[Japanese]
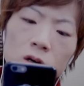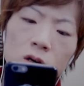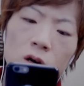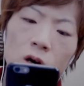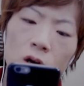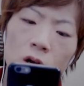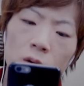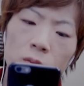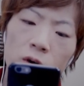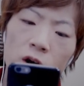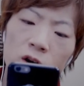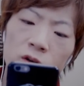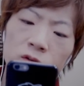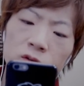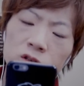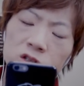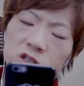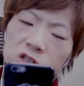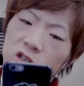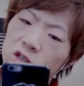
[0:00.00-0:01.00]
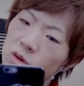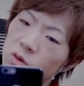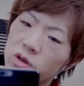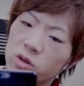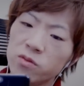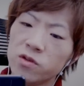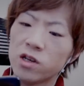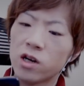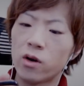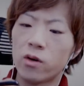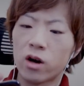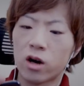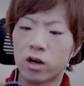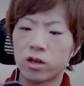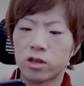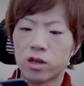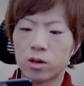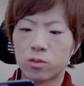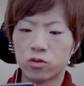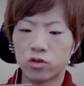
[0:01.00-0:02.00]
から丸1の意味が分
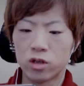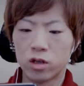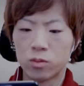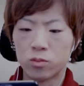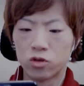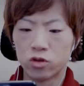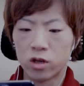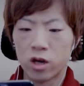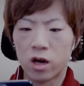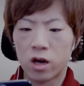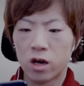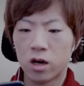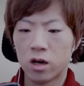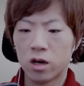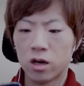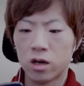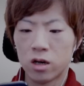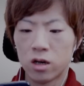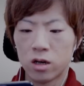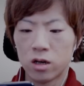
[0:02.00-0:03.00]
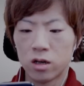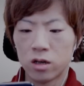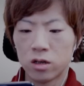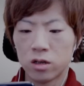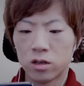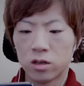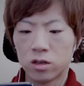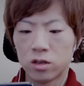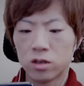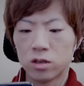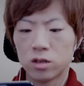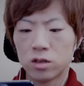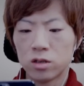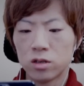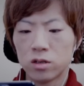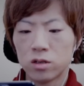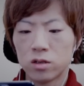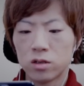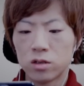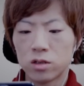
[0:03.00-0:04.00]
かんないもんねもうね
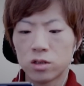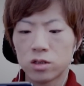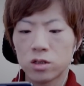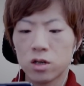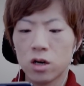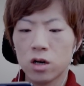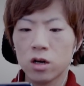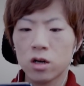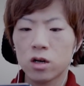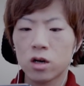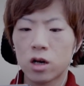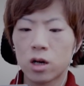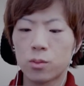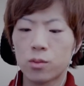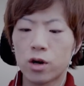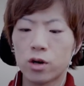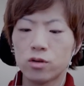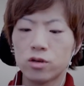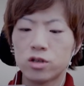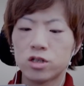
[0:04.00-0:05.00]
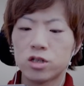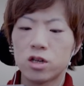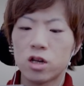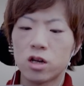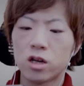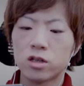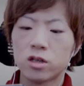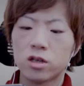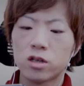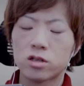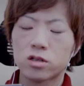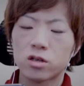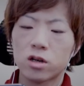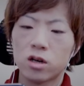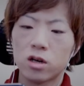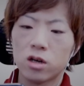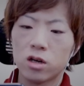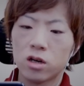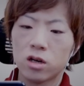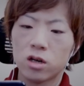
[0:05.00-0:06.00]
3から丸1って何ですか